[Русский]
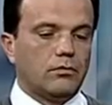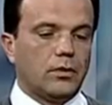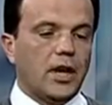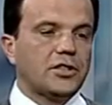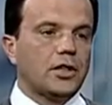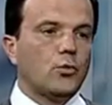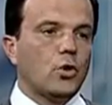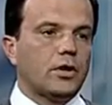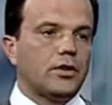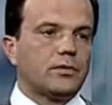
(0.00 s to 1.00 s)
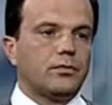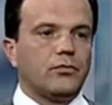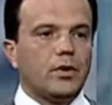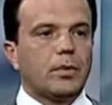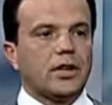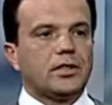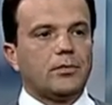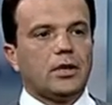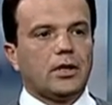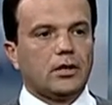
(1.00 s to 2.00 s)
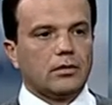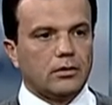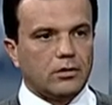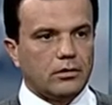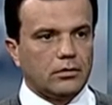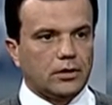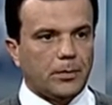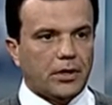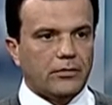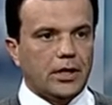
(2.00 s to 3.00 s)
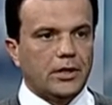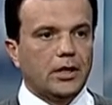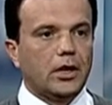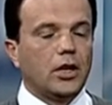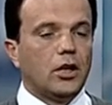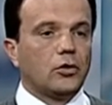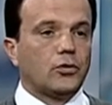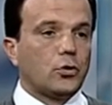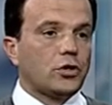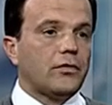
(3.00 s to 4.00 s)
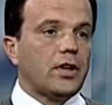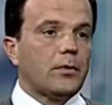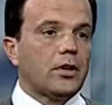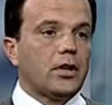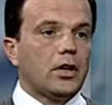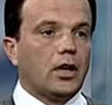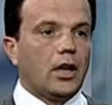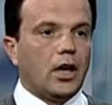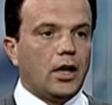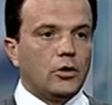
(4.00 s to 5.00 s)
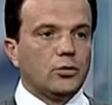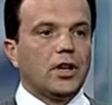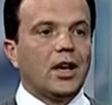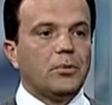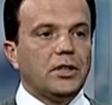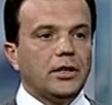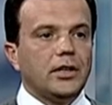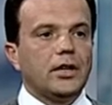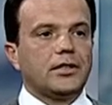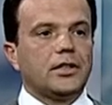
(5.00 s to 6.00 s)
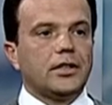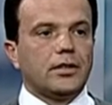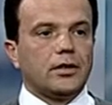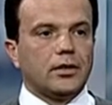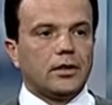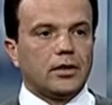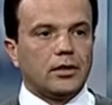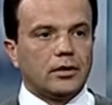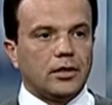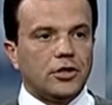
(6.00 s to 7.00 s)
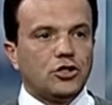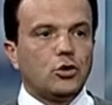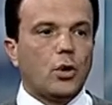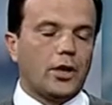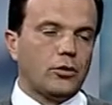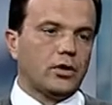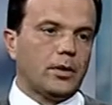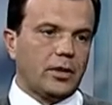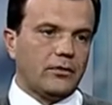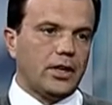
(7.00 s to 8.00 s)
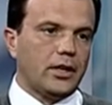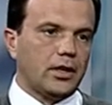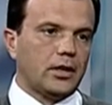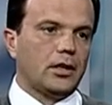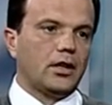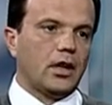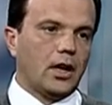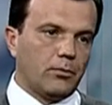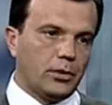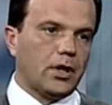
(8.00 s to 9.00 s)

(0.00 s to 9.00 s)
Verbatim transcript: каждый мог выбрать себе э, направление. Но в то же время люди объединились и еще одно направление было